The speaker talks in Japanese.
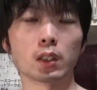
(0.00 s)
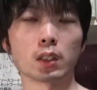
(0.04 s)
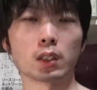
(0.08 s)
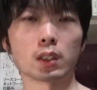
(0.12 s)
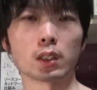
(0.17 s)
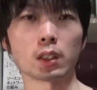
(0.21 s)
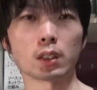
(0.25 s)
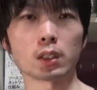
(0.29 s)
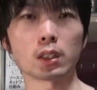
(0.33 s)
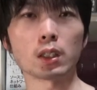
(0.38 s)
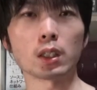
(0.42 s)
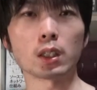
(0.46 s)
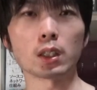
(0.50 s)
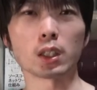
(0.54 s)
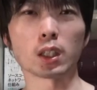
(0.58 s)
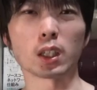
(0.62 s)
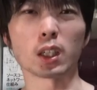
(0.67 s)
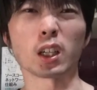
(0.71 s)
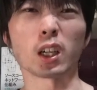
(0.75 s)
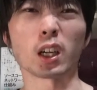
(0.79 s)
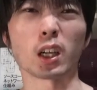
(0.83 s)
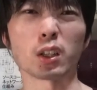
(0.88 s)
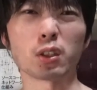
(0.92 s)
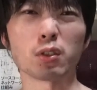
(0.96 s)
刺されて
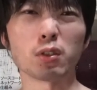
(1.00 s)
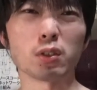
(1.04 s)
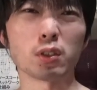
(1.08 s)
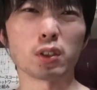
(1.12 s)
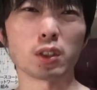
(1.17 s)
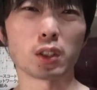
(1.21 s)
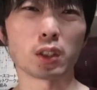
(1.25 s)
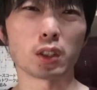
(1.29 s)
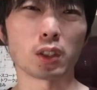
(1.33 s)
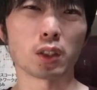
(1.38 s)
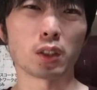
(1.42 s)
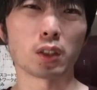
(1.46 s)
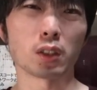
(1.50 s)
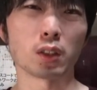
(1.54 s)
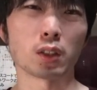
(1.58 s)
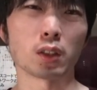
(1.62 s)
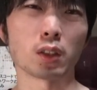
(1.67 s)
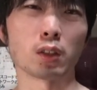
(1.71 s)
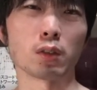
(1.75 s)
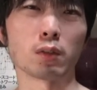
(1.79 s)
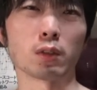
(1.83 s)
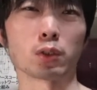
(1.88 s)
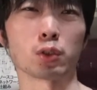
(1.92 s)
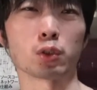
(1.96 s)
かゆいっ
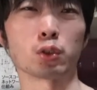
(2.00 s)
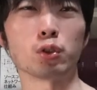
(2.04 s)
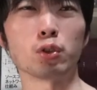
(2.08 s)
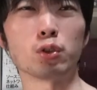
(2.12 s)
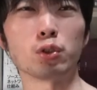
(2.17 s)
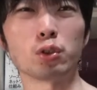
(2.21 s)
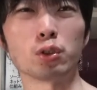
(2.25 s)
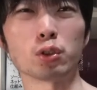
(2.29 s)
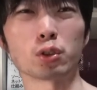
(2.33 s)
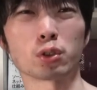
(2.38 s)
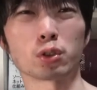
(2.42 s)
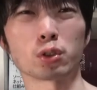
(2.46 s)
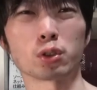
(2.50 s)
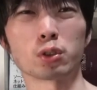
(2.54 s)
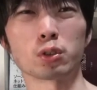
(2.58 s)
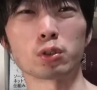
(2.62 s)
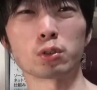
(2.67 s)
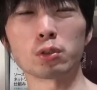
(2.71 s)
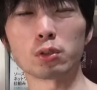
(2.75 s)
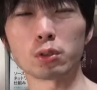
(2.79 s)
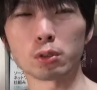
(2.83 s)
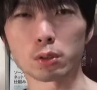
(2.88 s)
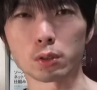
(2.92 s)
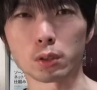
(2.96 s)
ていうのは集中力す
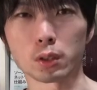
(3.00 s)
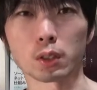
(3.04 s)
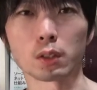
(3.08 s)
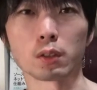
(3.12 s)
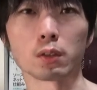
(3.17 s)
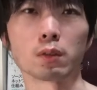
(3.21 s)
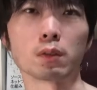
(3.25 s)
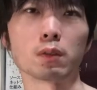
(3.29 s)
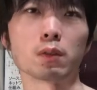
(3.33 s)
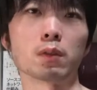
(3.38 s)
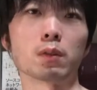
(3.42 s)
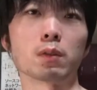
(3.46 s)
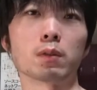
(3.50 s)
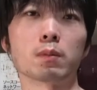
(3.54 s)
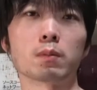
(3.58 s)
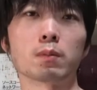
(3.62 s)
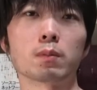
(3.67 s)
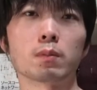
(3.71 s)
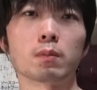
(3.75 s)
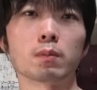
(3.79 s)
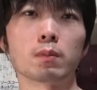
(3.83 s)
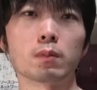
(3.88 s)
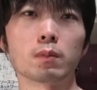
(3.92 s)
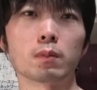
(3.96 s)
んごい刺されるの
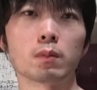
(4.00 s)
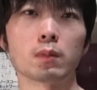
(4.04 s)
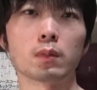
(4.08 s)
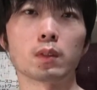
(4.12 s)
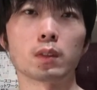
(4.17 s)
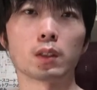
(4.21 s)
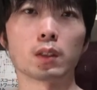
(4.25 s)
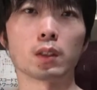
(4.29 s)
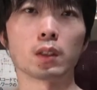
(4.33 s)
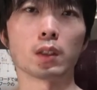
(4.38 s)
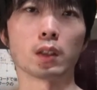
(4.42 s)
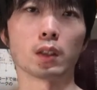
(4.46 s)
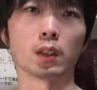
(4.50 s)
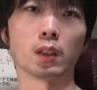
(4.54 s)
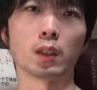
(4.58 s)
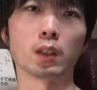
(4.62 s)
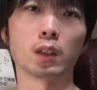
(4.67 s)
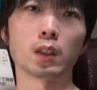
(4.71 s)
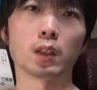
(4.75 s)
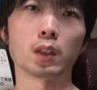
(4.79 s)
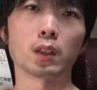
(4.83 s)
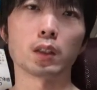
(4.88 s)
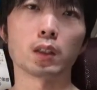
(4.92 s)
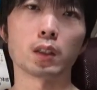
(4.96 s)
で
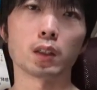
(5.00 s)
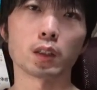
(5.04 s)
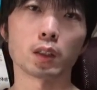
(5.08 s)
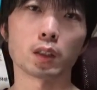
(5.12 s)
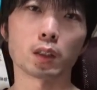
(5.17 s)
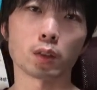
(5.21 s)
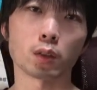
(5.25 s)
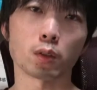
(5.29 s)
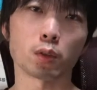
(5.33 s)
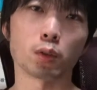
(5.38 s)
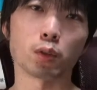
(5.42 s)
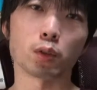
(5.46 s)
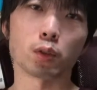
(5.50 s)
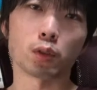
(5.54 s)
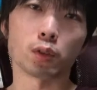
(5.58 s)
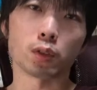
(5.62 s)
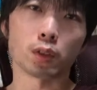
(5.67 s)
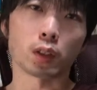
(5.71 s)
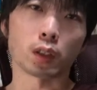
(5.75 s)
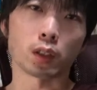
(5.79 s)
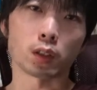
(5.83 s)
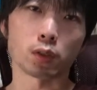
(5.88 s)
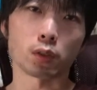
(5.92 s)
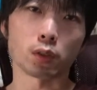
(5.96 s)
こういう
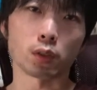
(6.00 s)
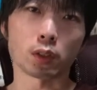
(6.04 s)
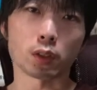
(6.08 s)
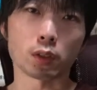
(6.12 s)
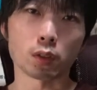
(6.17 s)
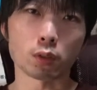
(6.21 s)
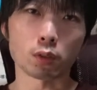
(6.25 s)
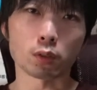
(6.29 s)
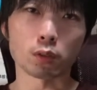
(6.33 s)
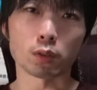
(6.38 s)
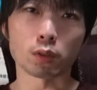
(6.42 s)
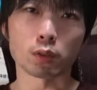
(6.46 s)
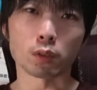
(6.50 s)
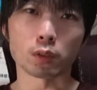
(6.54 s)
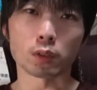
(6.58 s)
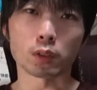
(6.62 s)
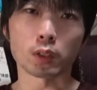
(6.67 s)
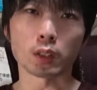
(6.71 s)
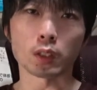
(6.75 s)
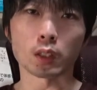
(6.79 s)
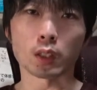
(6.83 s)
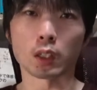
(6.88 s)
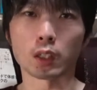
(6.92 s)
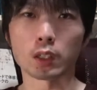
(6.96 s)
長袖を着ることによっ
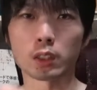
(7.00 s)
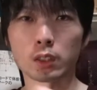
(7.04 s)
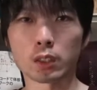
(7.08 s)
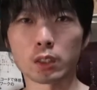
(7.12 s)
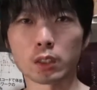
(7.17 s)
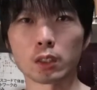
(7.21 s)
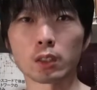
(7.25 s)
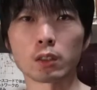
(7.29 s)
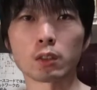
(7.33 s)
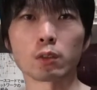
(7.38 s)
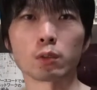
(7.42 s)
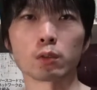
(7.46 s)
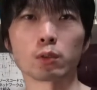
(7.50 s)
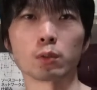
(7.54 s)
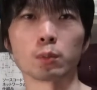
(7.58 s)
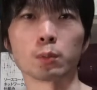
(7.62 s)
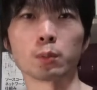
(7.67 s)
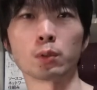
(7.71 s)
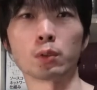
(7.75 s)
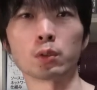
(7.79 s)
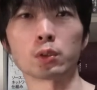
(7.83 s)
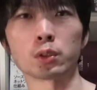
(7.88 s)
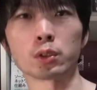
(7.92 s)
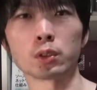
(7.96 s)
て蚊に刺されることを
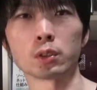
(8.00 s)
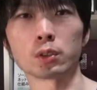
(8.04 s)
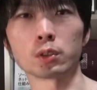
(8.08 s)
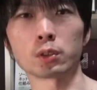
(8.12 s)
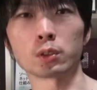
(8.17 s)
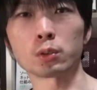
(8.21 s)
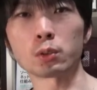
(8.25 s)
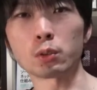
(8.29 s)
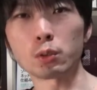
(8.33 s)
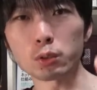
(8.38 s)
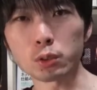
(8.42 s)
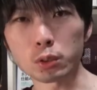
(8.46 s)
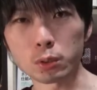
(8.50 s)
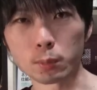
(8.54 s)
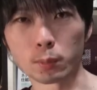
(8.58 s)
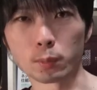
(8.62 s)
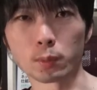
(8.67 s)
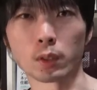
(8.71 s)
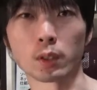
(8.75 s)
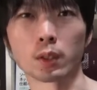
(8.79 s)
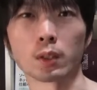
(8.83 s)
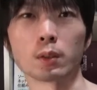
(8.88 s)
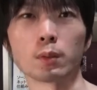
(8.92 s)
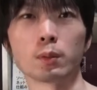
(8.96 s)
防止を少しで
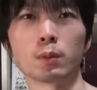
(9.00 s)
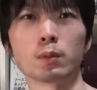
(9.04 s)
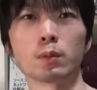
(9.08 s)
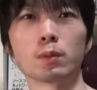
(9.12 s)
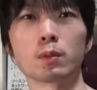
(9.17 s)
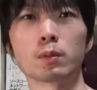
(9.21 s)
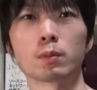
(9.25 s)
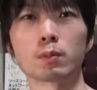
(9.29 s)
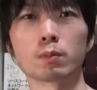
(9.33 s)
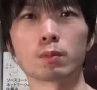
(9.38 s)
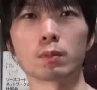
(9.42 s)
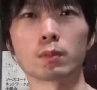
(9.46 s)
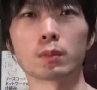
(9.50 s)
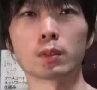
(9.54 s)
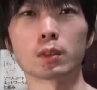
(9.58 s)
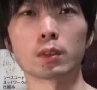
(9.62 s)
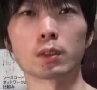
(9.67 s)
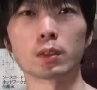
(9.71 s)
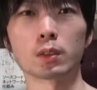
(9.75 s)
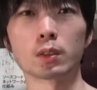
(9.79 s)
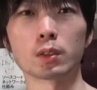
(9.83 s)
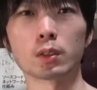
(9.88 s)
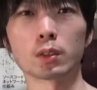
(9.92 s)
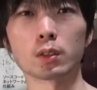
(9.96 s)
もね
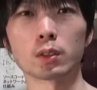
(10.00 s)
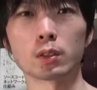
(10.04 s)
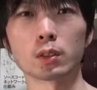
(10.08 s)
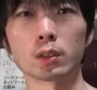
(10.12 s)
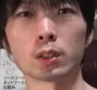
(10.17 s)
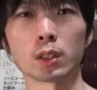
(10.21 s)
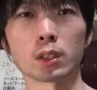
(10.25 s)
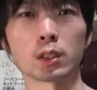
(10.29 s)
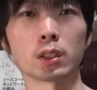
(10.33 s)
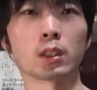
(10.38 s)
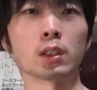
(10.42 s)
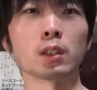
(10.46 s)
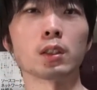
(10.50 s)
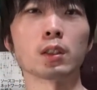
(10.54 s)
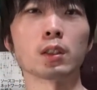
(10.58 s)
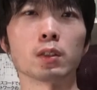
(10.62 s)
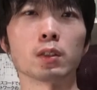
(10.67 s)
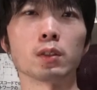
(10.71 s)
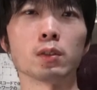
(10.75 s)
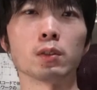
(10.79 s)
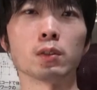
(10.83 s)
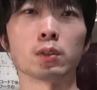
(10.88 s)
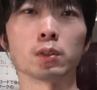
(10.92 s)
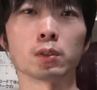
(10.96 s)
刺され
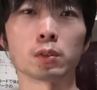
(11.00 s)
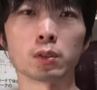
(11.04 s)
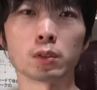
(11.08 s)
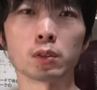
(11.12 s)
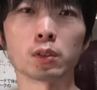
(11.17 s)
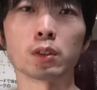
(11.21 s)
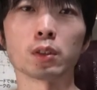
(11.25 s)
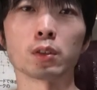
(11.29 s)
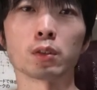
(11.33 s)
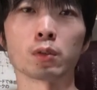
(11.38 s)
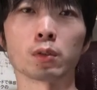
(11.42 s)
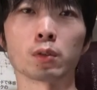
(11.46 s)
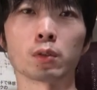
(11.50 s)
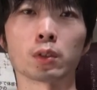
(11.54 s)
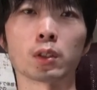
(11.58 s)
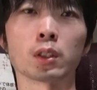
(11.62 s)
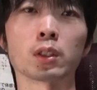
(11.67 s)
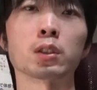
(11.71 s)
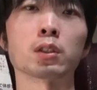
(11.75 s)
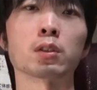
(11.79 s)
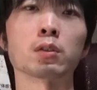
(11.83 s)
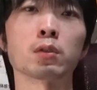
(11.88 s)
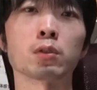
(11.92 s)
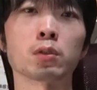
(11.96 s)
いようにするっていうことを
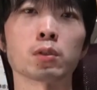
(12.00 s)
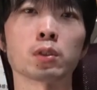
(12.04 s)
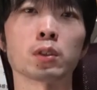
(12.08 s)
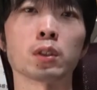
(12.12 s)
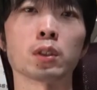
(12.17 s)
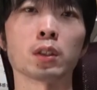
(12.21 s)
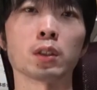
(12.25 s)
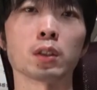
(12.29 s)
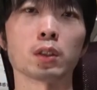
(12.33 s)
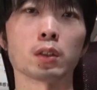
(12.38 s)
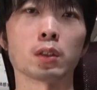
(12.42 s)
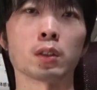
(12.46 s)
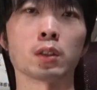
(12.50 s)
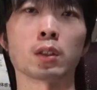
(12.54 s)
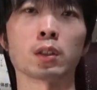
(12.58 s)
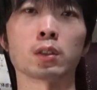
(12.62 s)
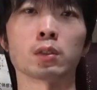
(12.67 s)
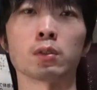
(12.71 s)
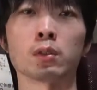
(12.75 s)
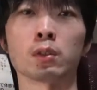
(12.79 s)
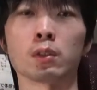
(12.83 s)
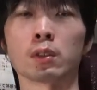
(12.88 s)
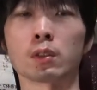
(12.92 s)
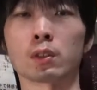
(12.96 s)
対策として長
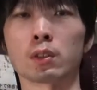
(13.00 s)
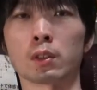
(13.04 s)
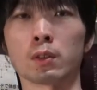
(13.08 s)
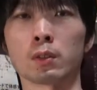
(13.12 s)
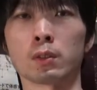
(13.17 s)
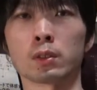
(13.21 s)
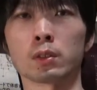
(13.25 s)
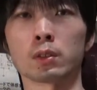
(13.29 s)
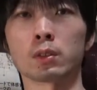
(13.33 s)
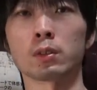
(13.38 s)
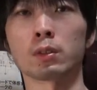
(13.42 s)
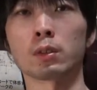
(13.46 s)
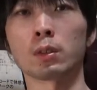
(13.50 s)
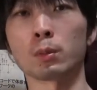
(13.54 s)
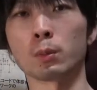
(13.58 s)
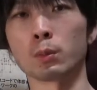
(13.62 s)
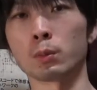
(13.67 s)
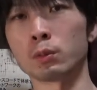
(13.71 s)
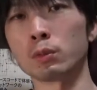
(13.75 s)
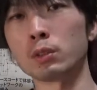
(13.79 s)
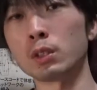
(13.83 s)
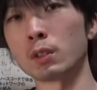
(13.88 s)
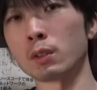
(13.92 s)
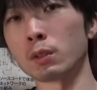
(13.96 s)
袖を着てますで
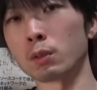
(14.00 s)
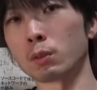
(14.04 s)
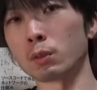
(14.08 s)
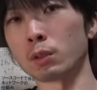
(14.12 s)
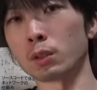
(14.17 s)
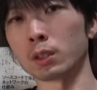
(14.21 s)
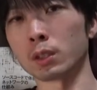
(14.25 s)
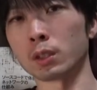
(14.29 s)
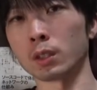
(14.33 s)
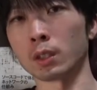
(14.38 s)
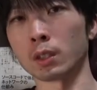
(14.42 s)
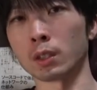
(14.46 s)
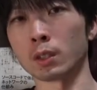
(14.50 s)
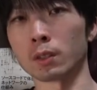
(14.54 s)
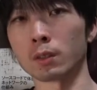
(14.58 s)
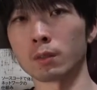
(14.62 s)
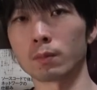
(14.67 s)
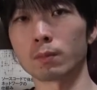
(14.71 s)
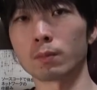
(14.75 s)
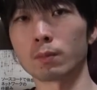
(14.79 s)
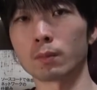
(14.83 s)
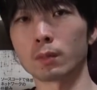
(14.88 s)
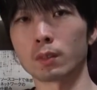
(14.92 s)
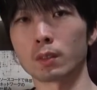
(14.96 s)
も普段はこうやってね
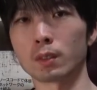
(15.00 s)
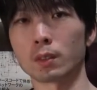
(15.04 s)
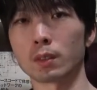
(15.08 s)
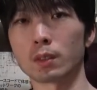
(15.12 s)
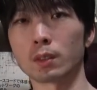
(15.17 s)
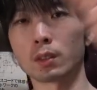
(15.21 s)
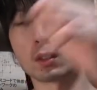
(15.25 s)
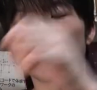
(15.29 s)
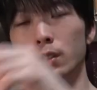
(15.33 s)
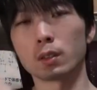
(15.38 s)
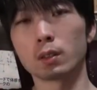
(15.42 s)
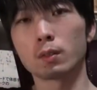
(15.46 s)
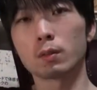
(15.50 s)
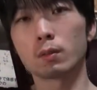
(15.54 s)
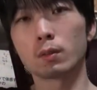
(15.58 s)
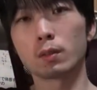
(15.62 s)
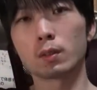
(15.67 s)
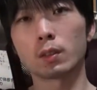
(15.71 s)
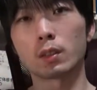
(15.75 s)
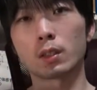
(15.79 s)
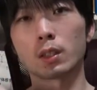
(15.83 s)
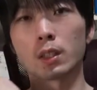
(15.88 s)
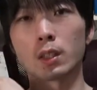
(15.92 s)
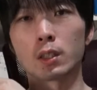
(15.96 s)

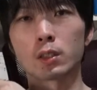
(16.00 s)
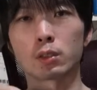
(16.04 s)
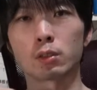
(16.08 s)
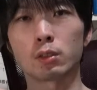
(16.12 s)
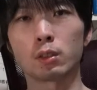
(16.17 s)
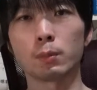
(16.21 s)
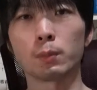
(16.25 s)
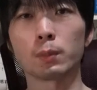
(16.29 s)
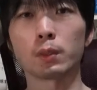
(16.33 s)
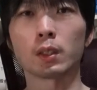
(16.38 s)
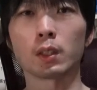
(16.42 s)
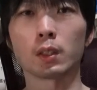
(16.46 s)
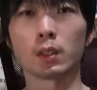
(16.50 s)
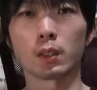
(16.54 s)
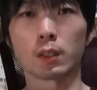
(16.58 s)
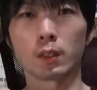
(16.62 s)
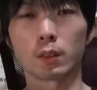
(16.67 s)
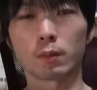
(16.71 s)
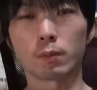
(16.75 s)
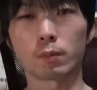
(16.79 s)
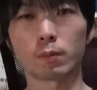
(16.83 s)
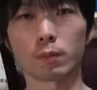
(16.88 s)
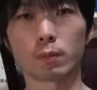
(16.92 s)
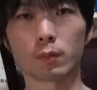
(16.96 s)
半袖みたいに
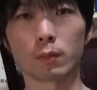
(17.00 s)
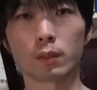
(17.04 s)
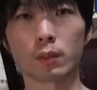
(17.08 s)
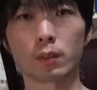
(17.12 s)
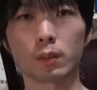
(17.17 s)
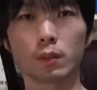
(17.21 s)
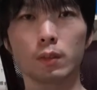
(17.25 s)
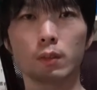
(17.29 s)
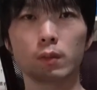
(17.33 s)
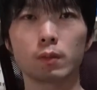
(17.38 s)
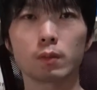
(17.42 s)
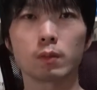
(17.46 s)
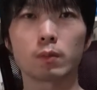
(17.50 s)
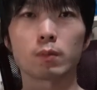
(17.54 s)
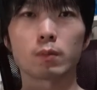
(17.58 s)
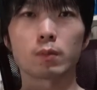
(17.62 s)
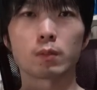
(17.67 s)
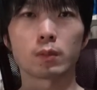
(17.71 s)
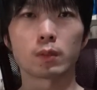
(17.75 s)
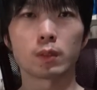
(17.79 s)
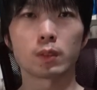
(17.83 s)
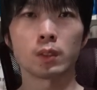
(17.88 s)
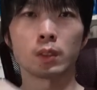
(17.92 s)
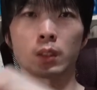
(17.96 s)

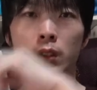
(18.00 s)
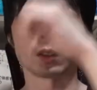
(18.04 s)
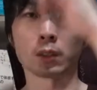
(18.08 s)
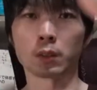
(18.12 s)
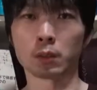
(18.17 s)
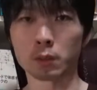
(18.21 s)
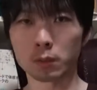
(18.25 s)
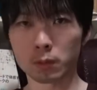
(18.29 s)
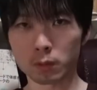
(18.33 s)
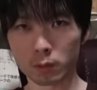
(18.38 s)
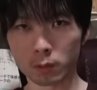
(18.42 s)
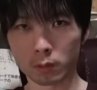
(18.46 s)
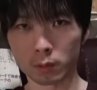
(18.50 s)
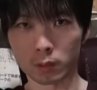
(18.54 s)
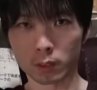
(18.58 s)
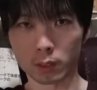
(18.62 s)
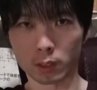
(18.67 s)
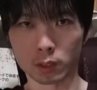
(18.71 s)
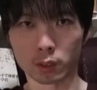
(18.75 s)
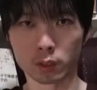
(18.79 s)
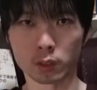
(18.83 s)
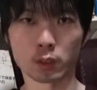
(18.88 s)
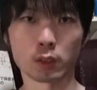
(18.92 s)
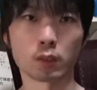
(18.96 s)
やってるよこんな感